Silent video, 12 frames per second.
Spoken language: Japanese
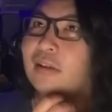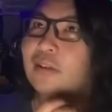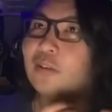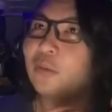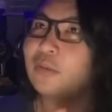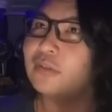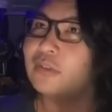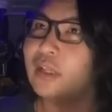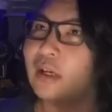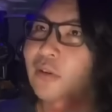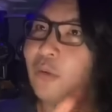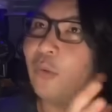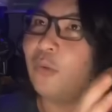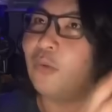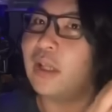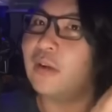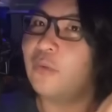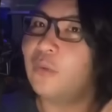ノックさん、こ
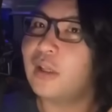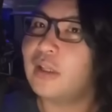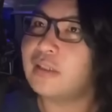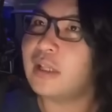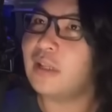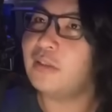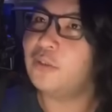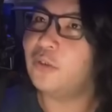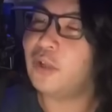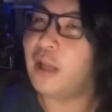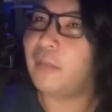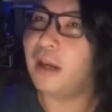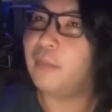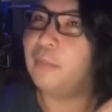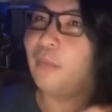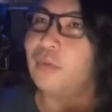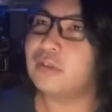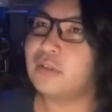れこれさんの名前、
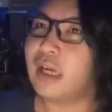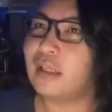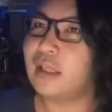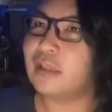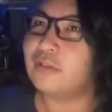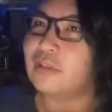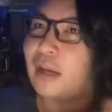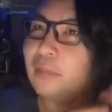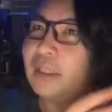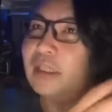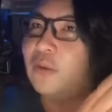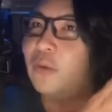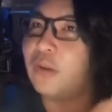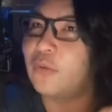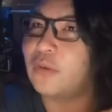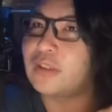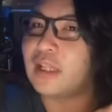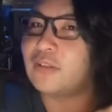僕が出るたびにこれ
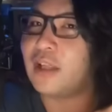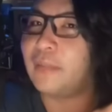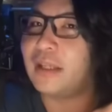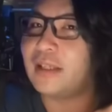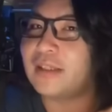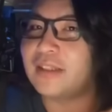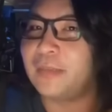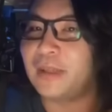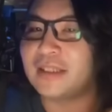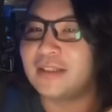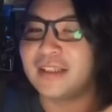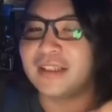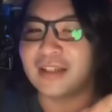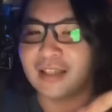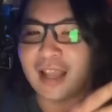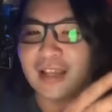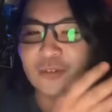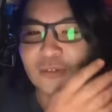これさんの名前出してませんでしたっけ、
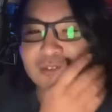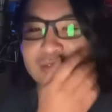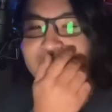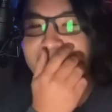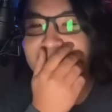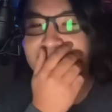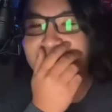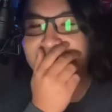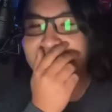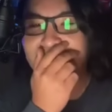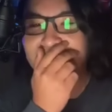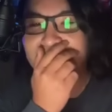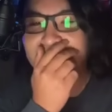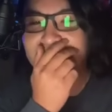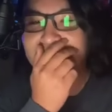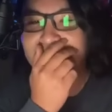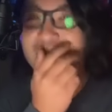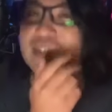タイトル。
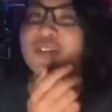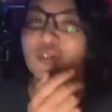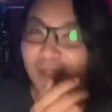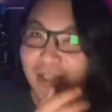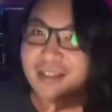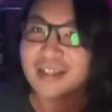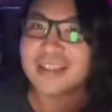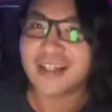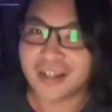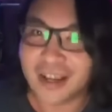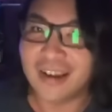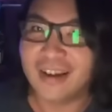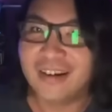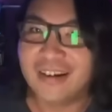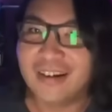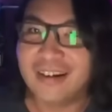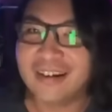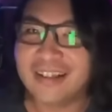ですよね、確かね。
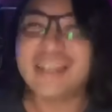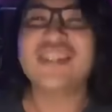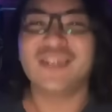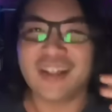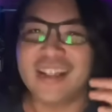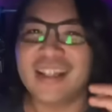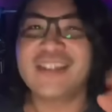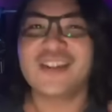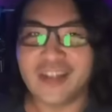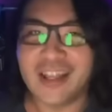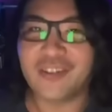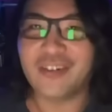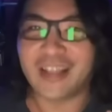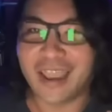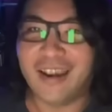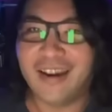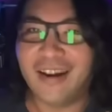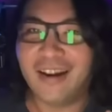ですよね、ですよね、これ
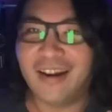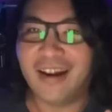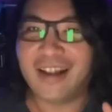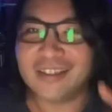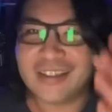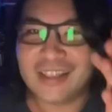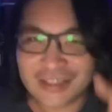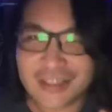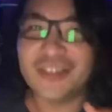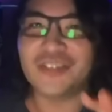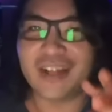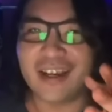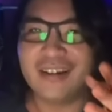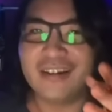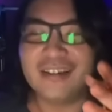ね。あ、ですよね。